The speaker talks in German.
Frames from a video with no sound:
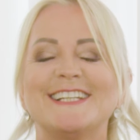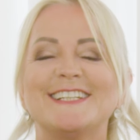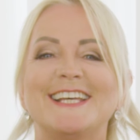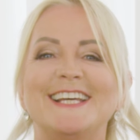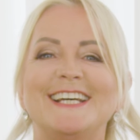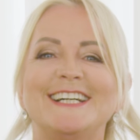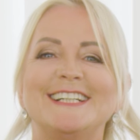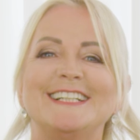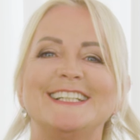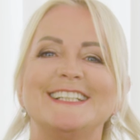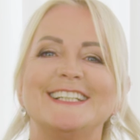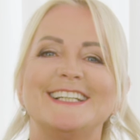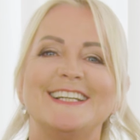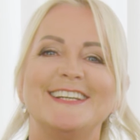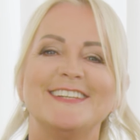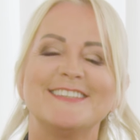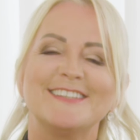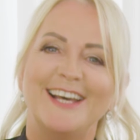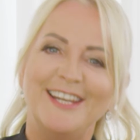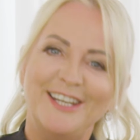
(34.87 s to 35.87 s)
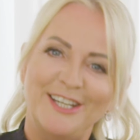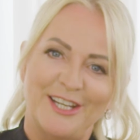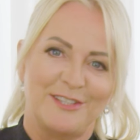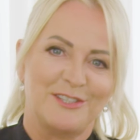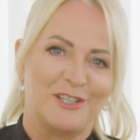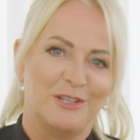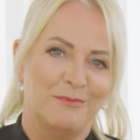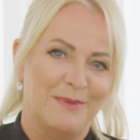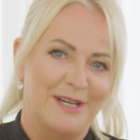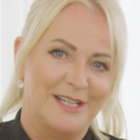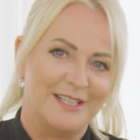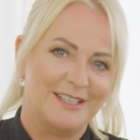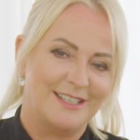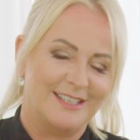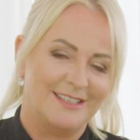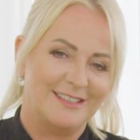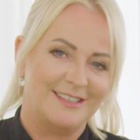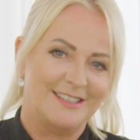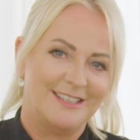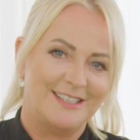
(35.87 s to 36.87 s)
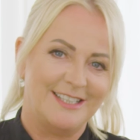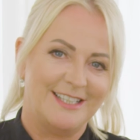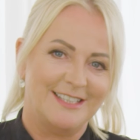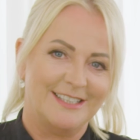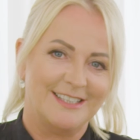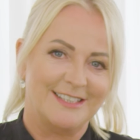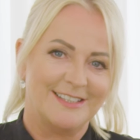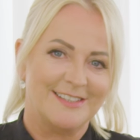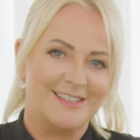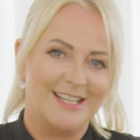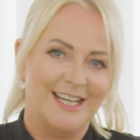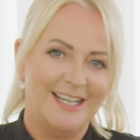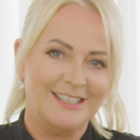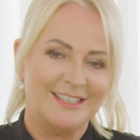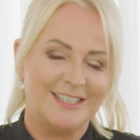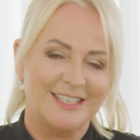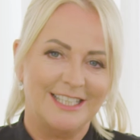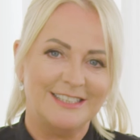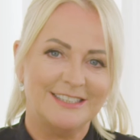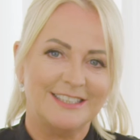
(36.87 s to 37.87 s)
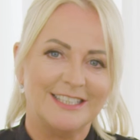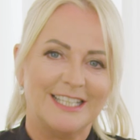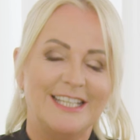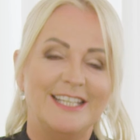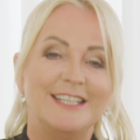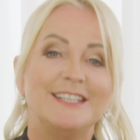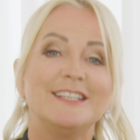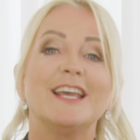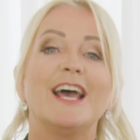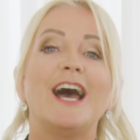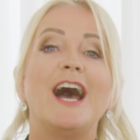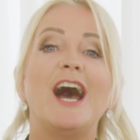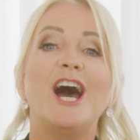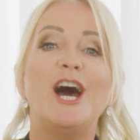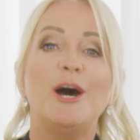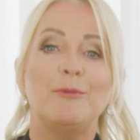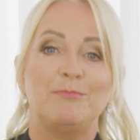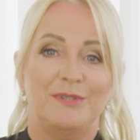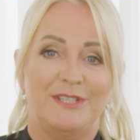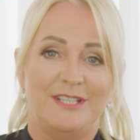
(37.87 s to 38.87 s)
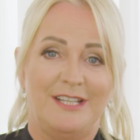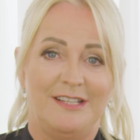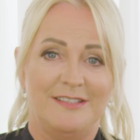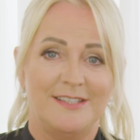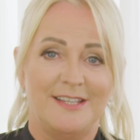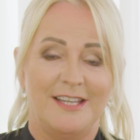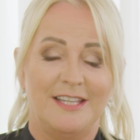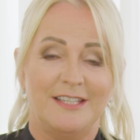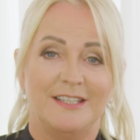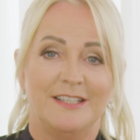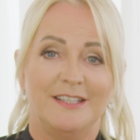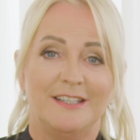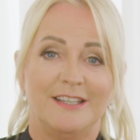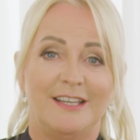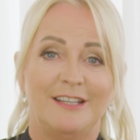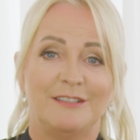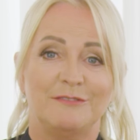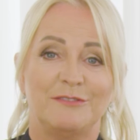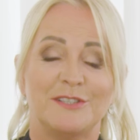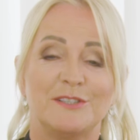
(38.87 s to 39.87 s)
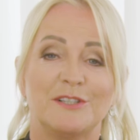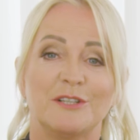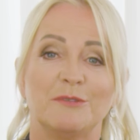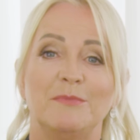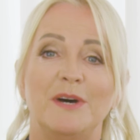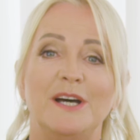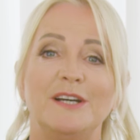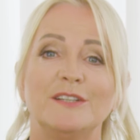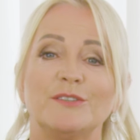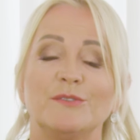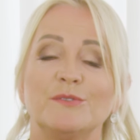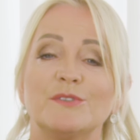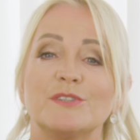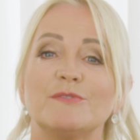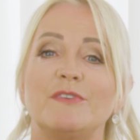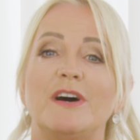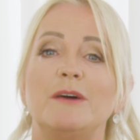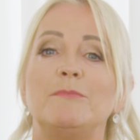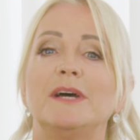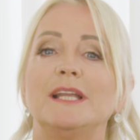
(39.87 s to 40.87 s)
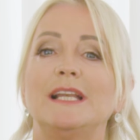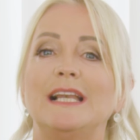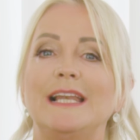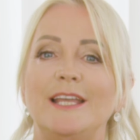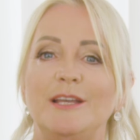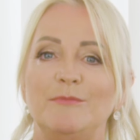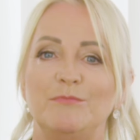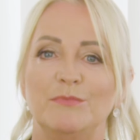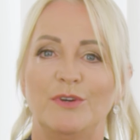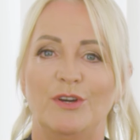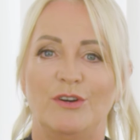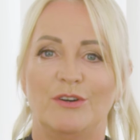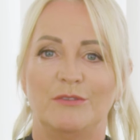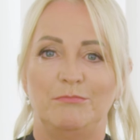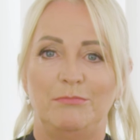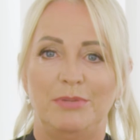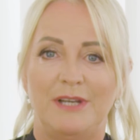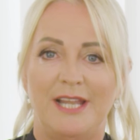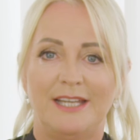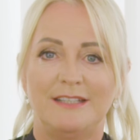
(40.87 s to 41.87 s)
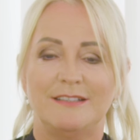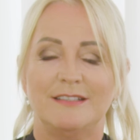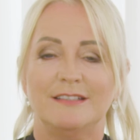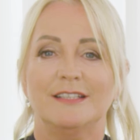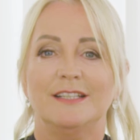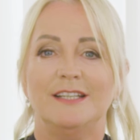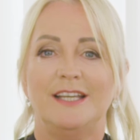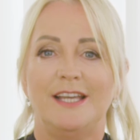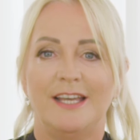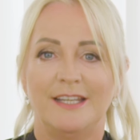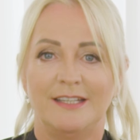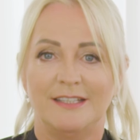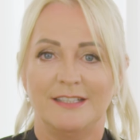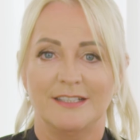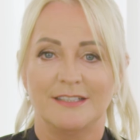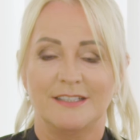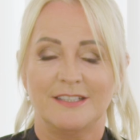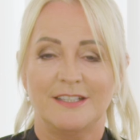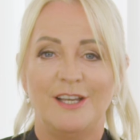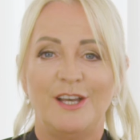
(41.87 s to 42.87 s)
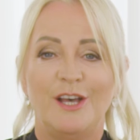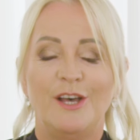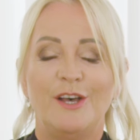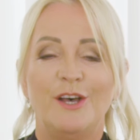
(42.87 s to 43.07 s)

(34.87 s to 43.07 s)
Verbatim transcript: der es anders gemacht hat, der gesagt hat, ich habe tatsächlich etwas gemacht und zwar mein Leben komplett geändert